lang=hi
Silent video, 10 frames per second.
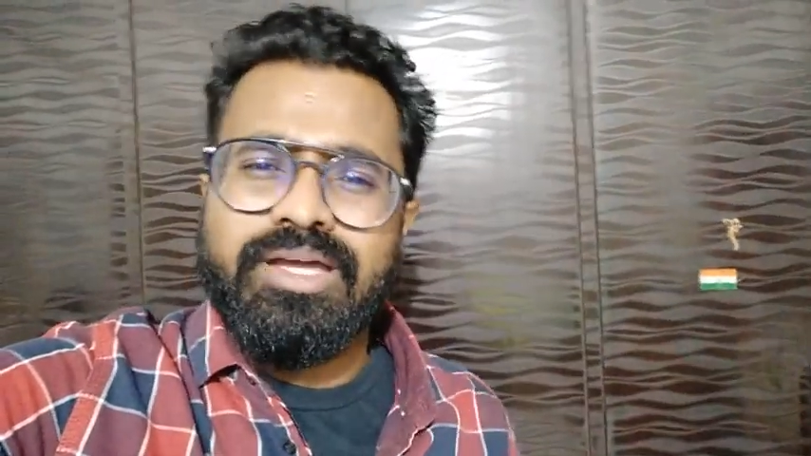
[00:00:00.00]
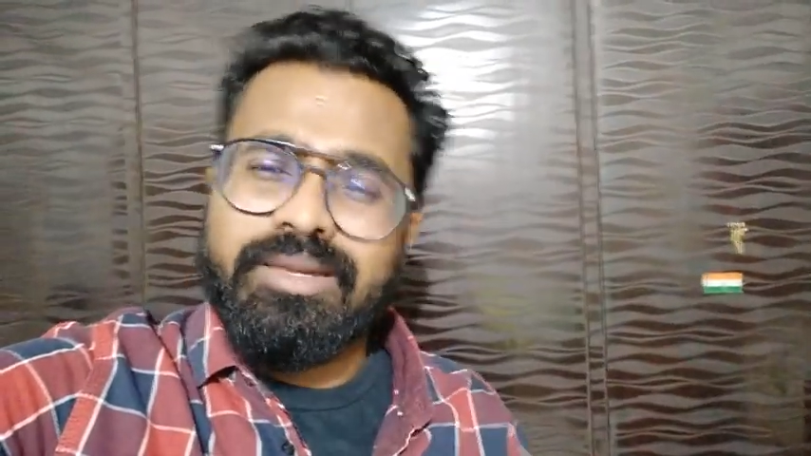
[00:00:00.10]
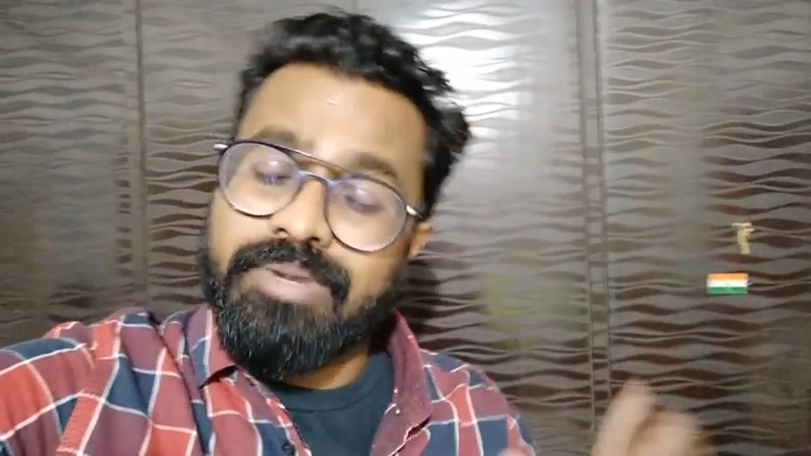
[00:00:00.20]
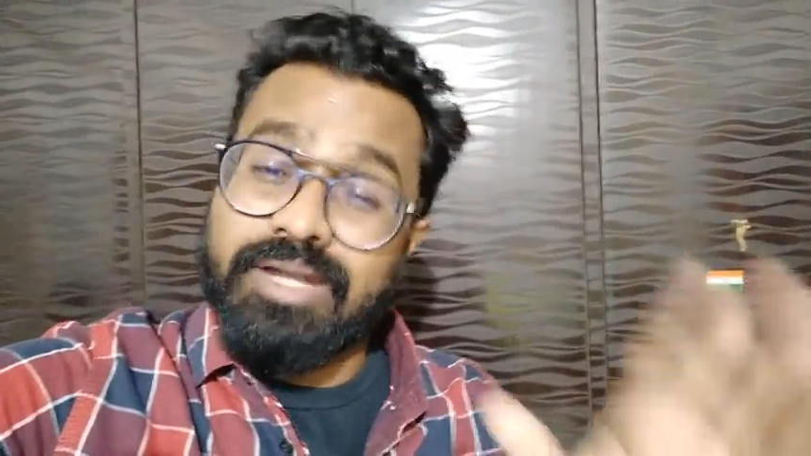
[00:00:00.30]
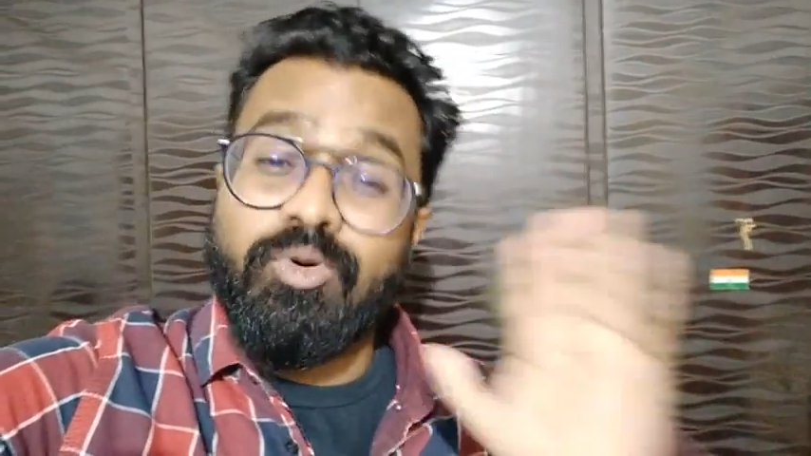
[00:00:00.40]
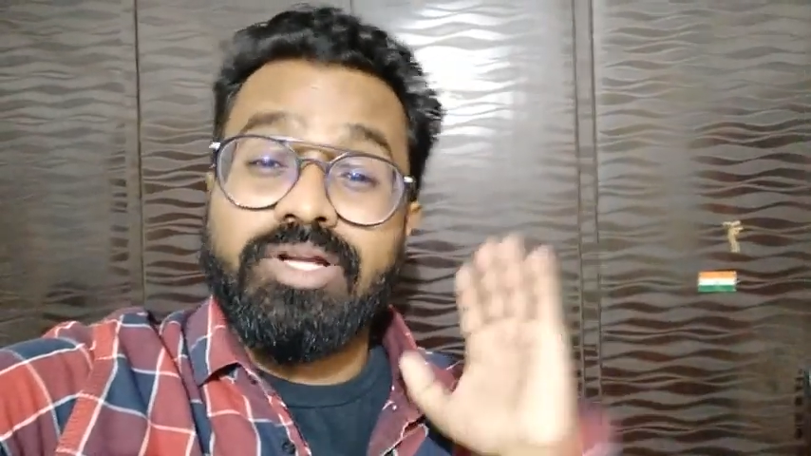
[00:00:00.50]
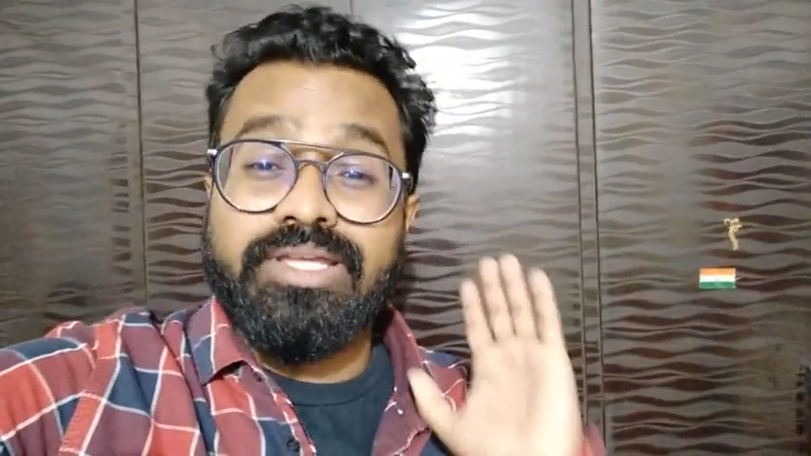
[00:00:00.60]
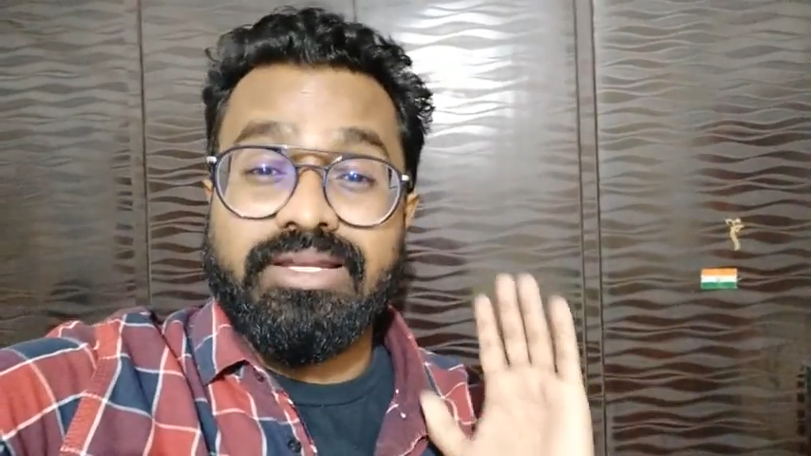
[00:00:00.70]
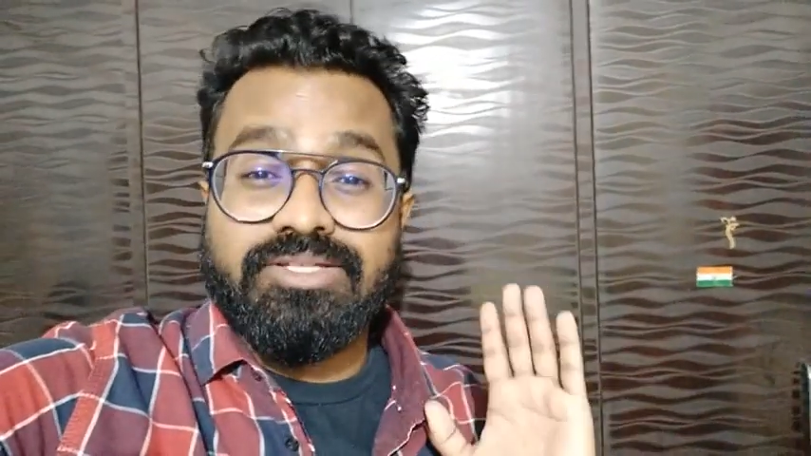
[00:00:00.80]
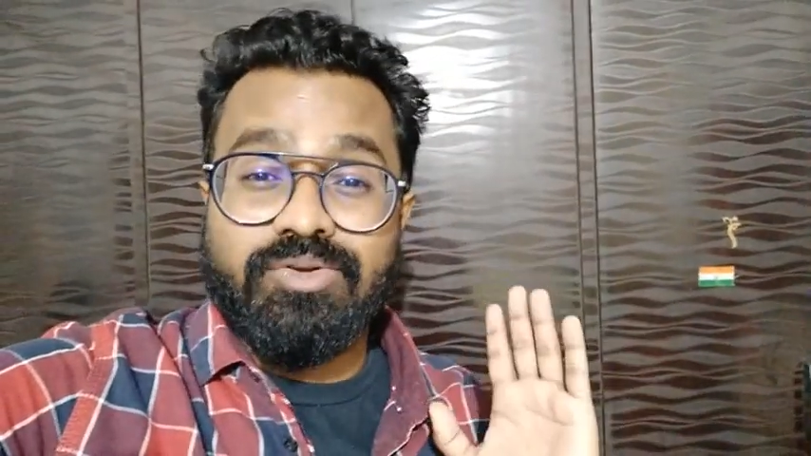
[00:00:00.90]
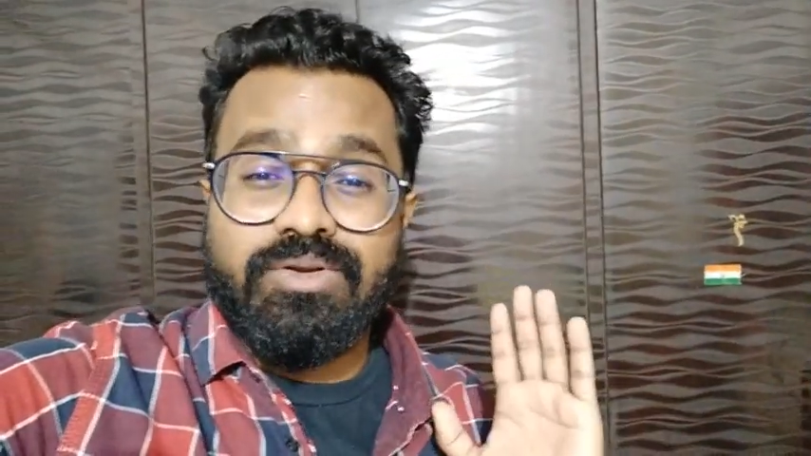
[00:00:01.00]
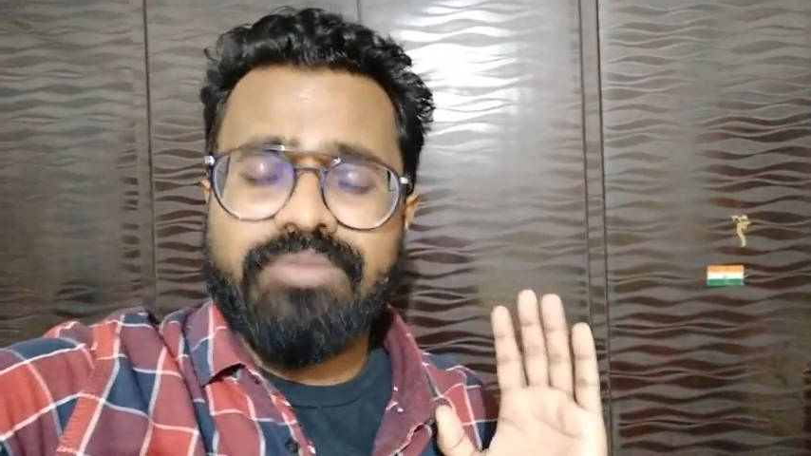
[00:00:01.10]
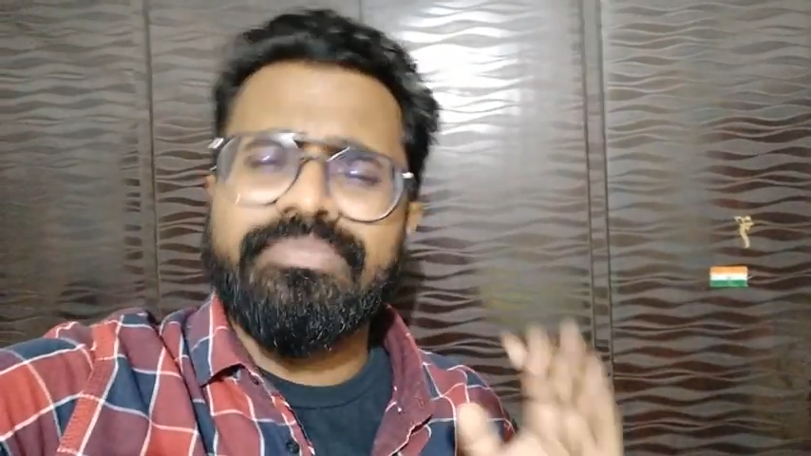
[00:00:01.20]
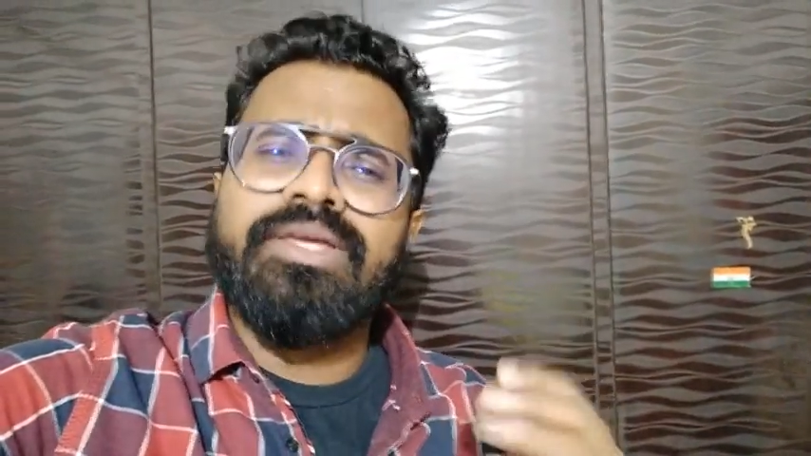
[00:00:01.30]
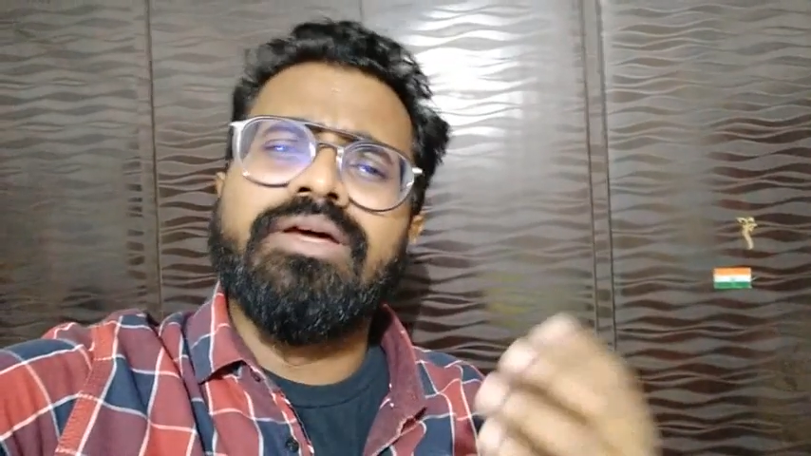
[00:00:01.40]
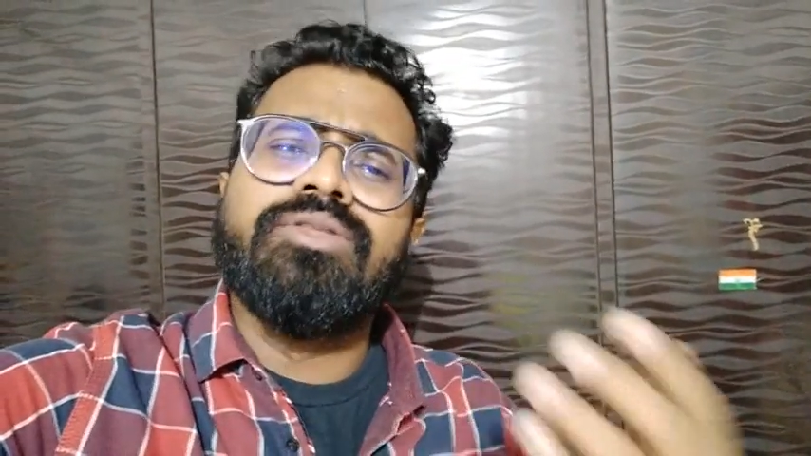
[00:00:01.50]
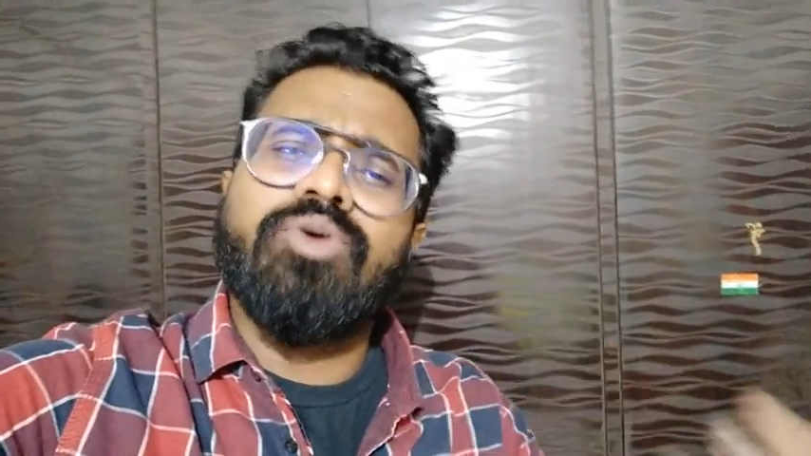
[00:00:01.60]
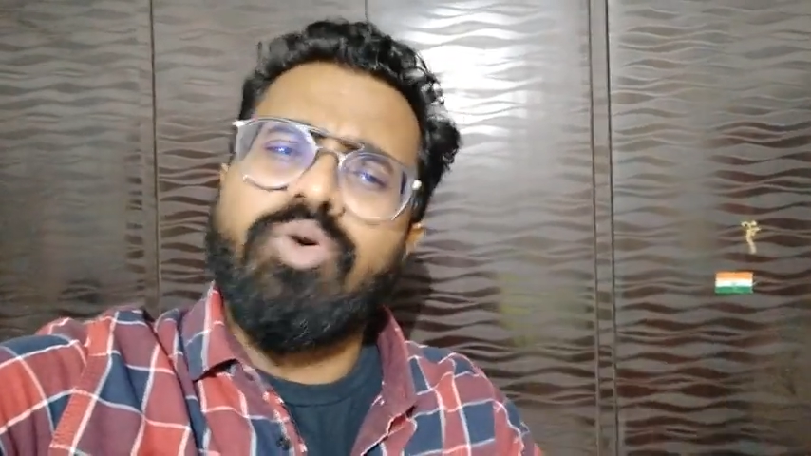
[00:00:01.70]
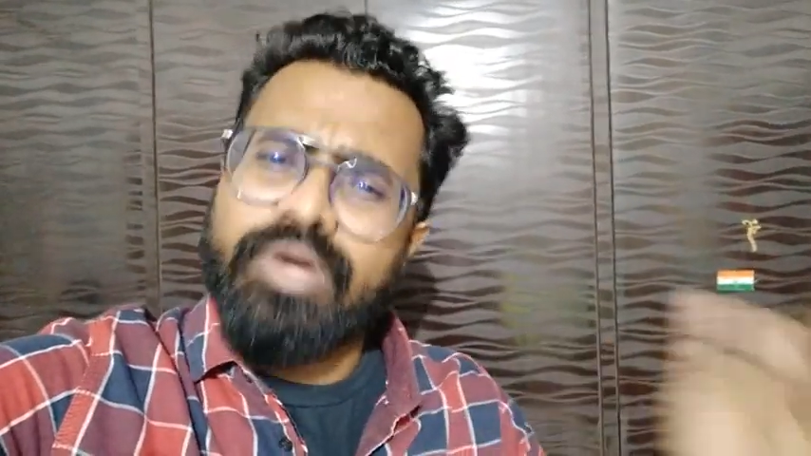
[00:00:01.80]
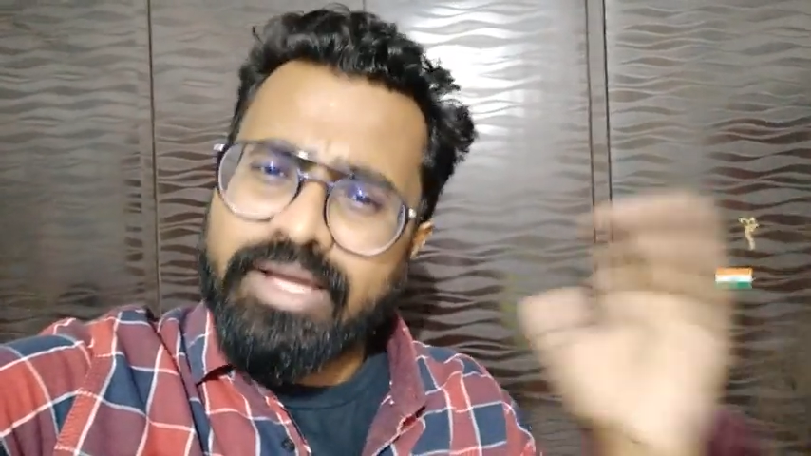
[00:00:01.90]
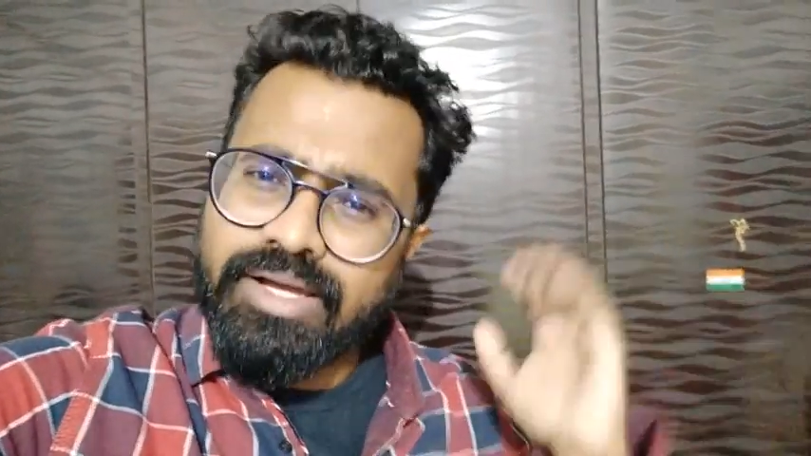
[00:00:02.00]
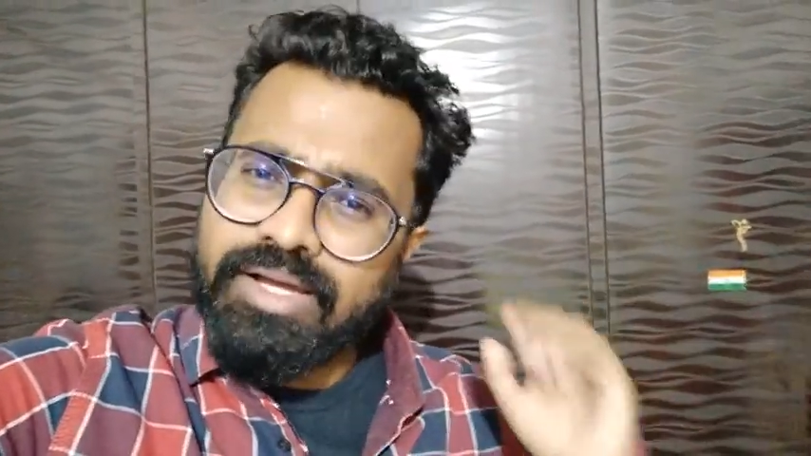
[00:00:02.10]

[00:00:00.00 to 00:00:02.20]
दूंगा यार बट अवार्ड देना ज़रूर तो हो गया